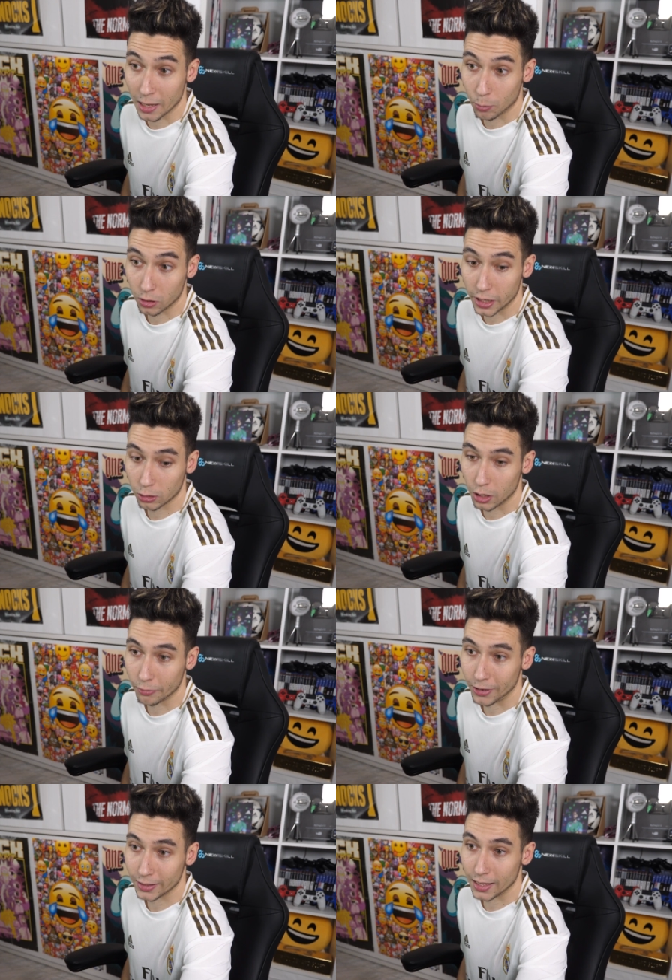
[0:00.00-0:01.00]
que por cierto le
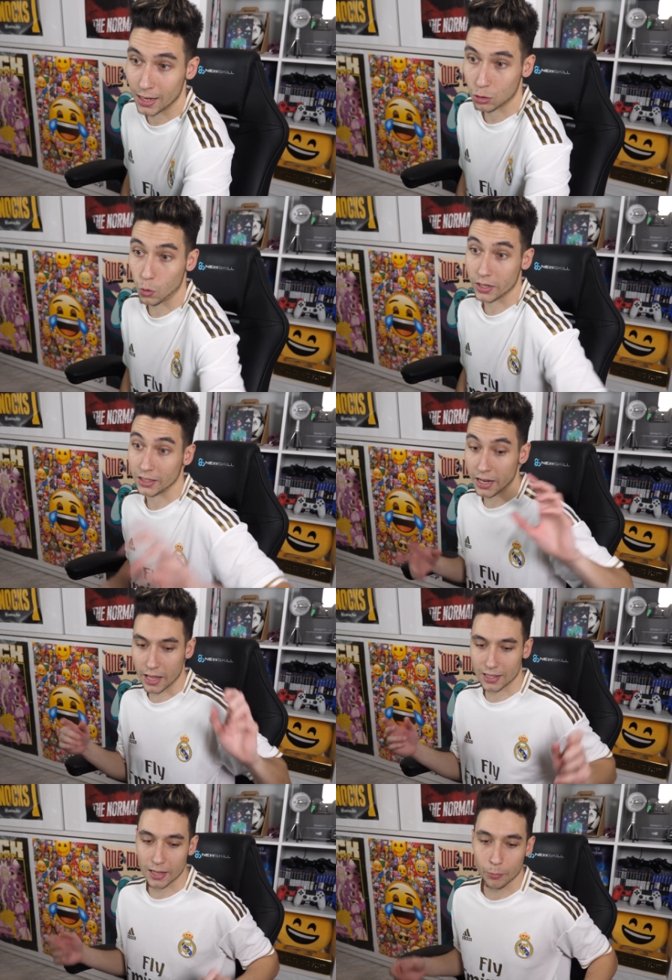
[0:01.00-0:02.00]
falta a su estrella
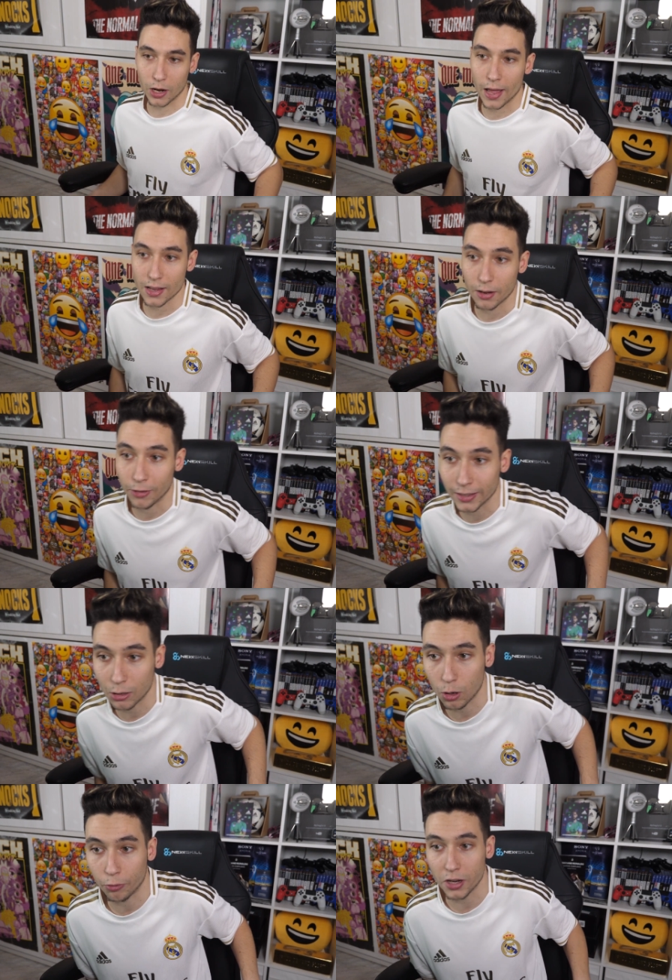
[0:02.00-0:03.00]
de esta temporada, le falta a
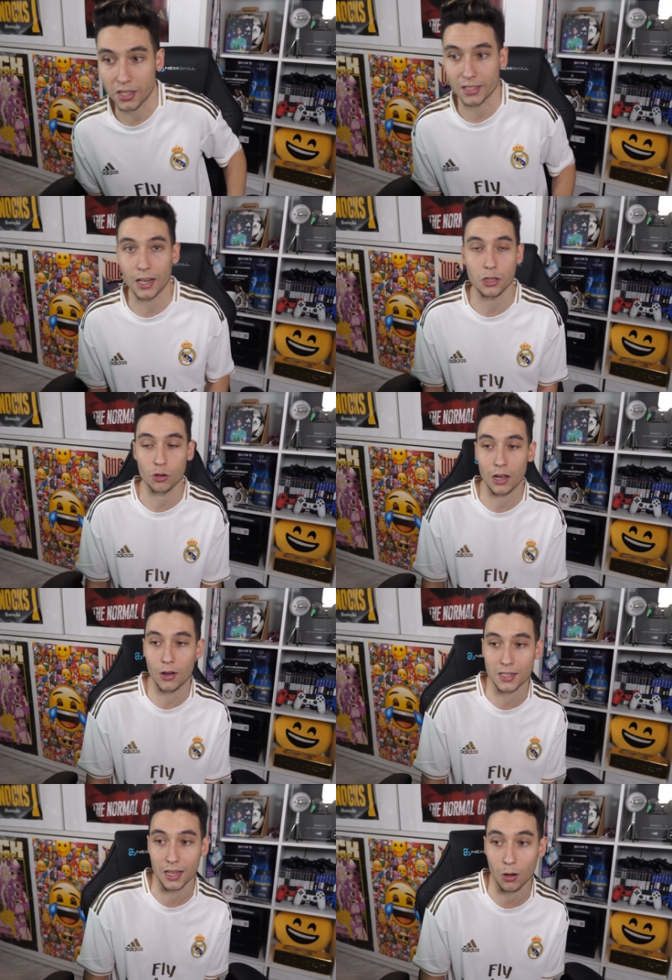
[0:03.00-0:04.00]
Joao Félix que está lesionado,
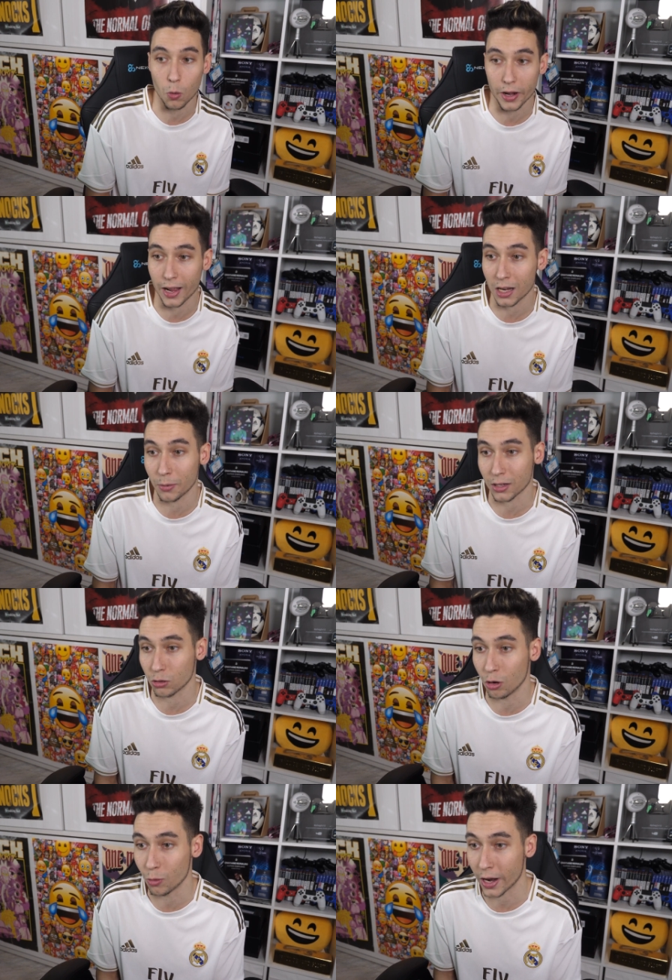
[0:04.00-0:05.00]
así que jugará arriba
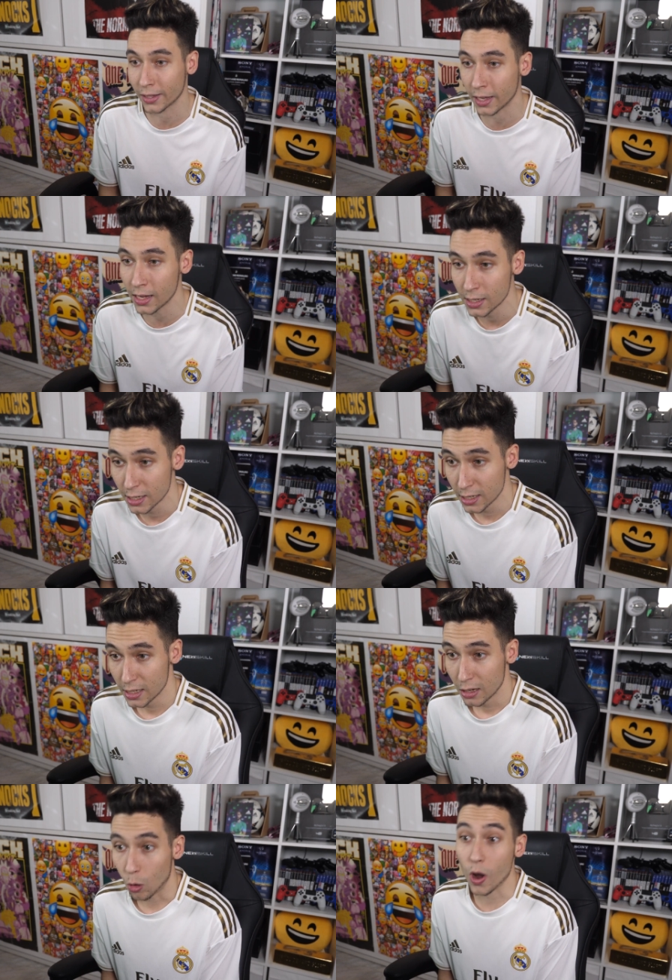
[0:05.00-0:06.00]
solo Morata.
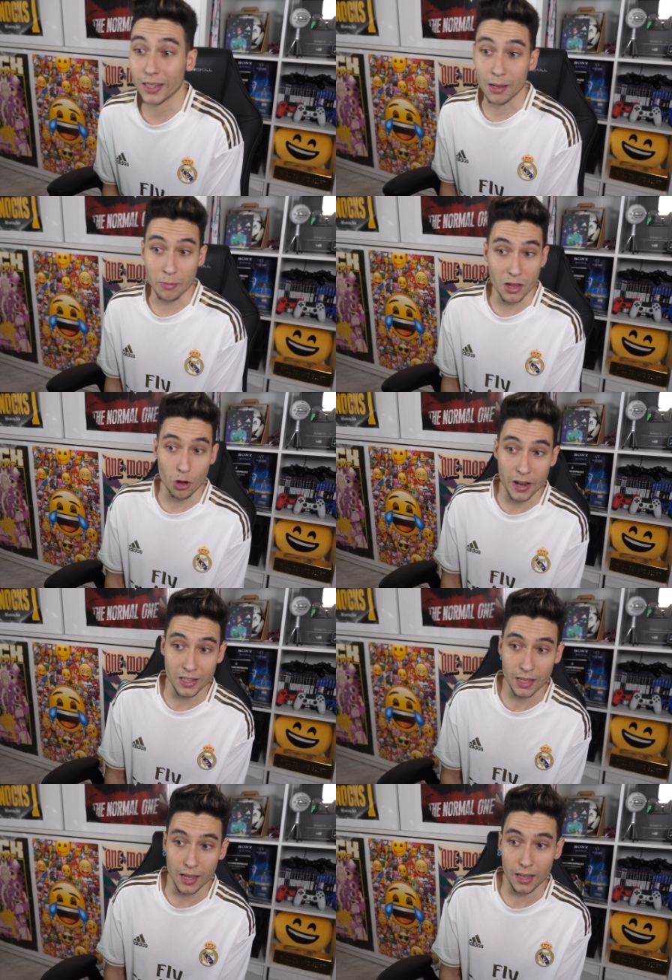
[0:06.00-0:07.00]
Juega también
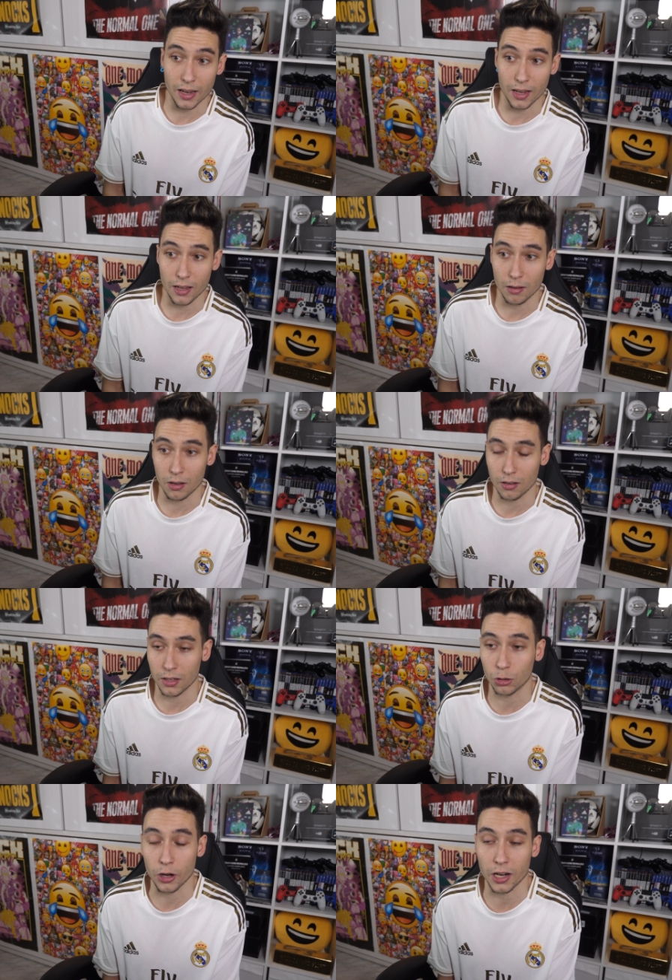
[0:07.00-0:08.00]
Llorente, eh,
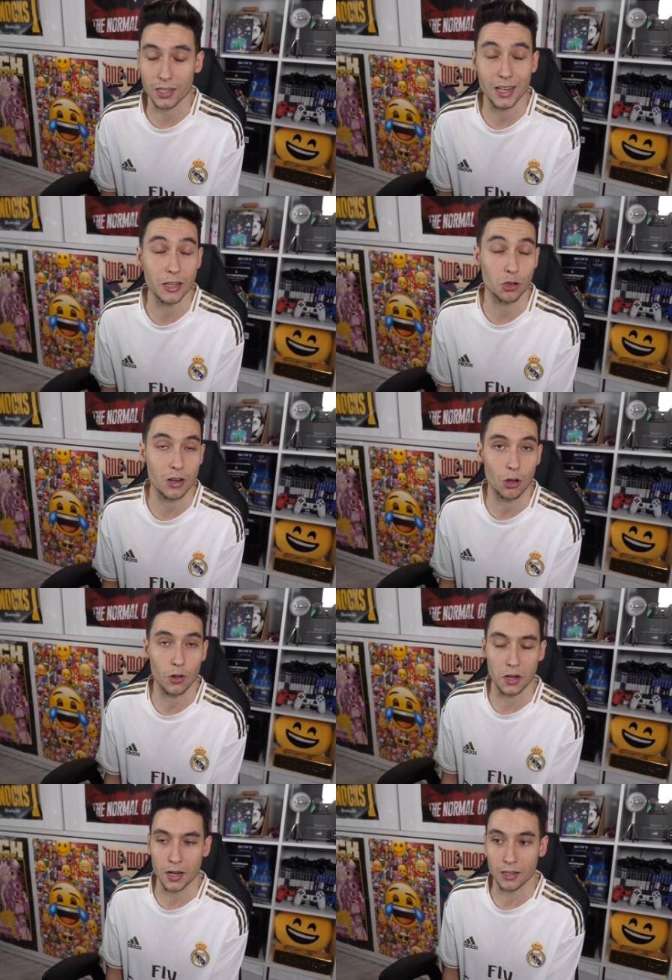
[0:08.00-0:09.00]
Héctor Herrera se ha lesionado
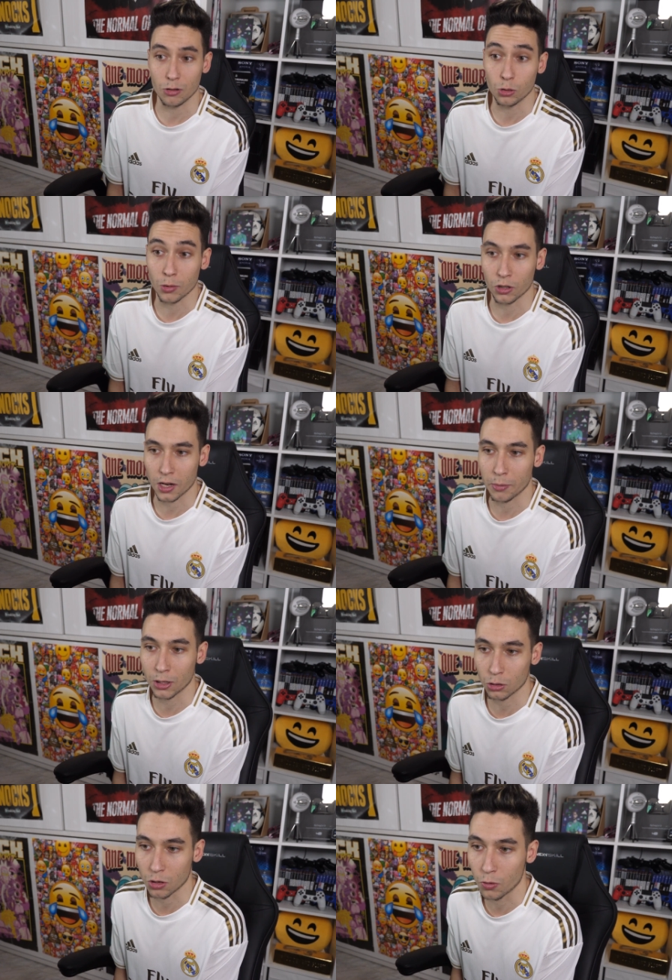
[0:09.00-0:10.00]
en el último
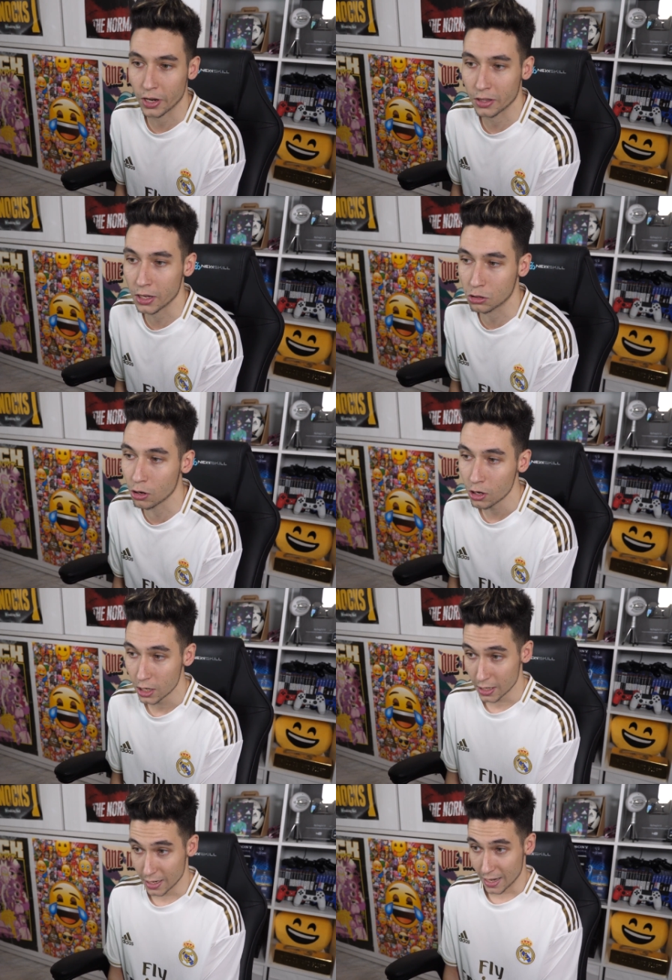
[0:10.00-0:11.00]
entrenamiento, según han dicho.
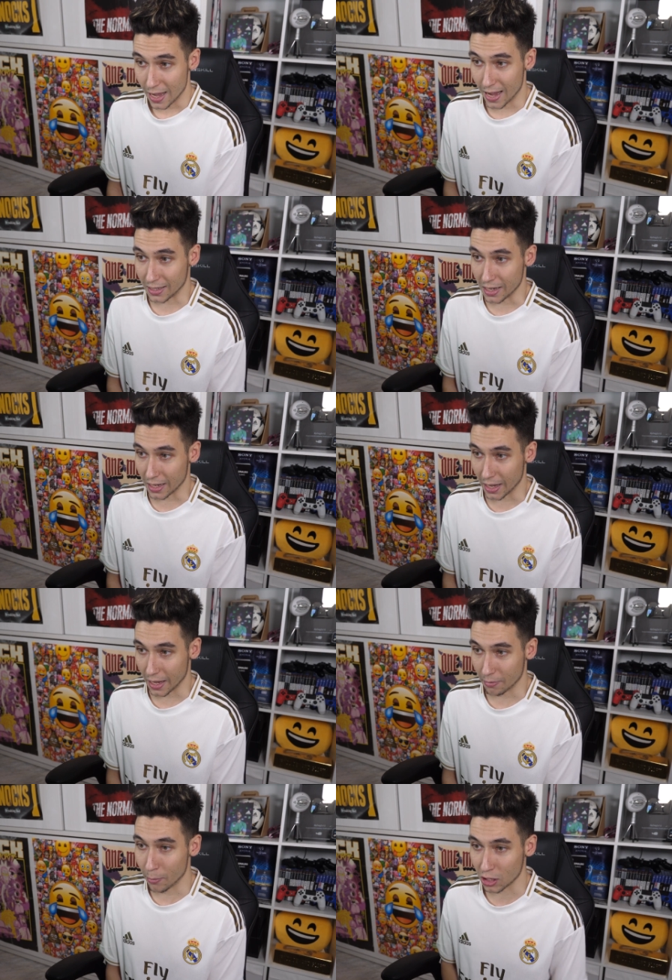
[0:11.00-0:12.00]
Así
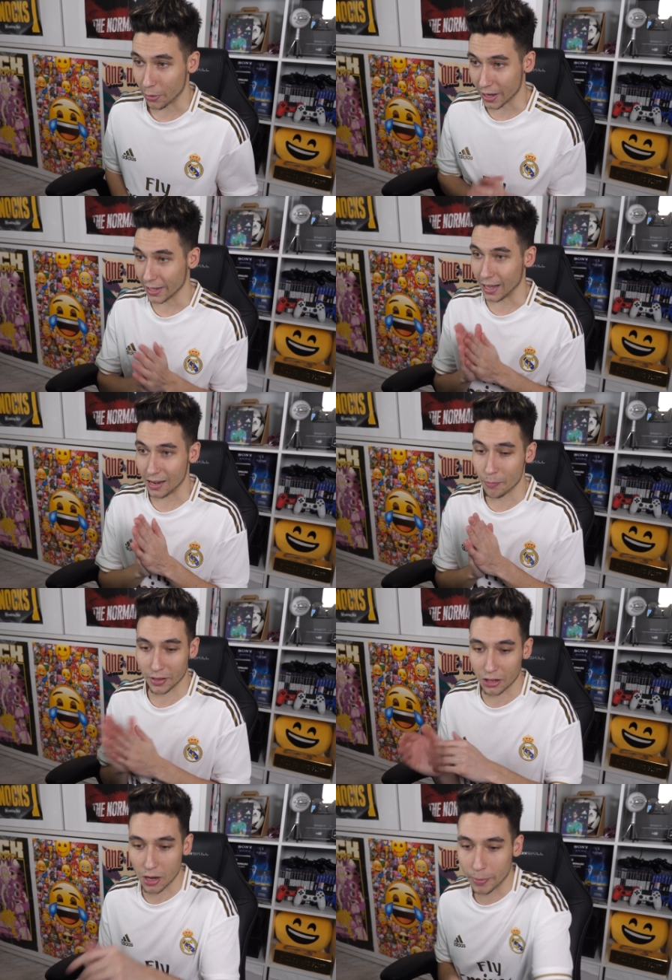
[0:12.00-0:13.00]
que vamos a ver qué tal, ya ha
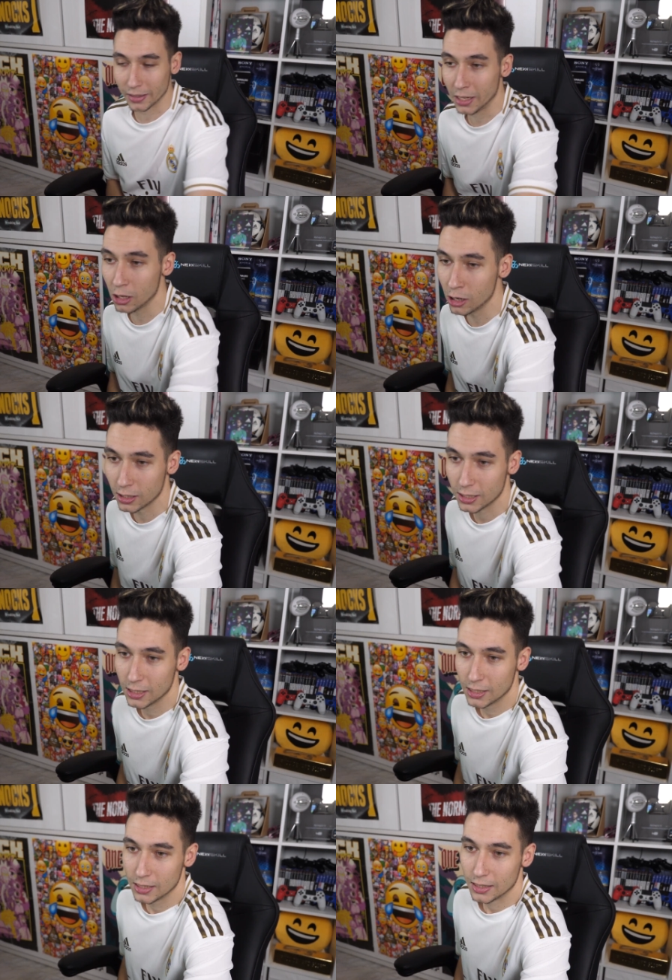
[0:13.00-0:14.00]
empezado ya el partido
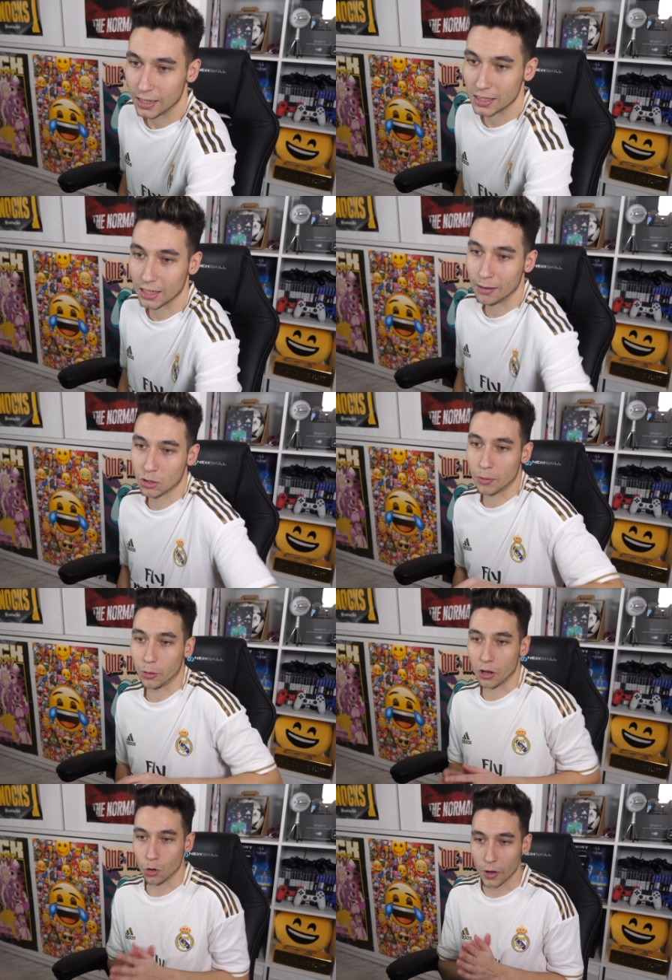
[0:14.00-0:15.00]
Así que vamos a
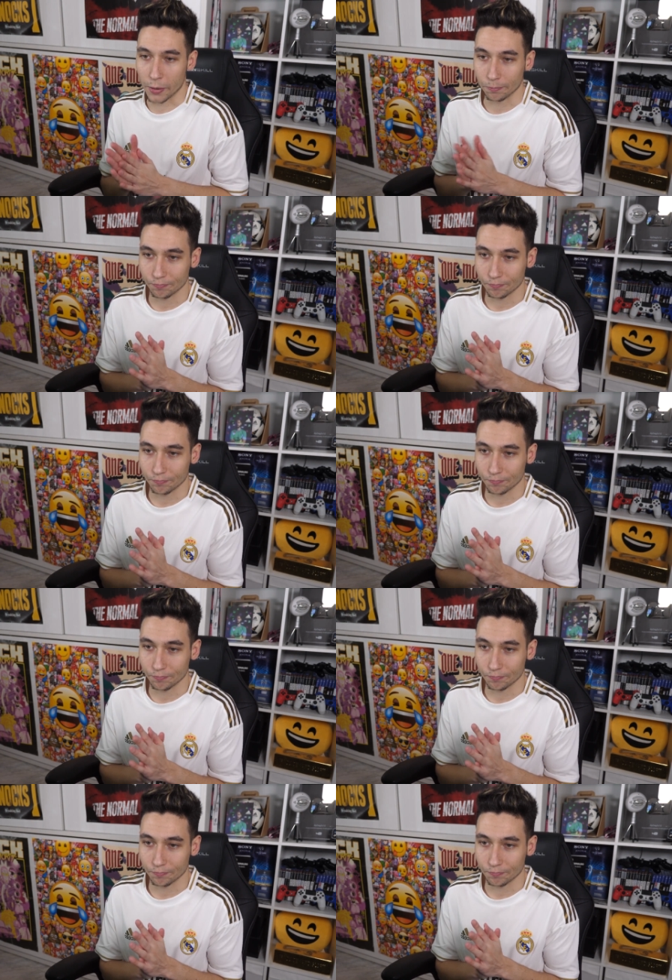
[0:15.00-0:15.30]
por ellos, va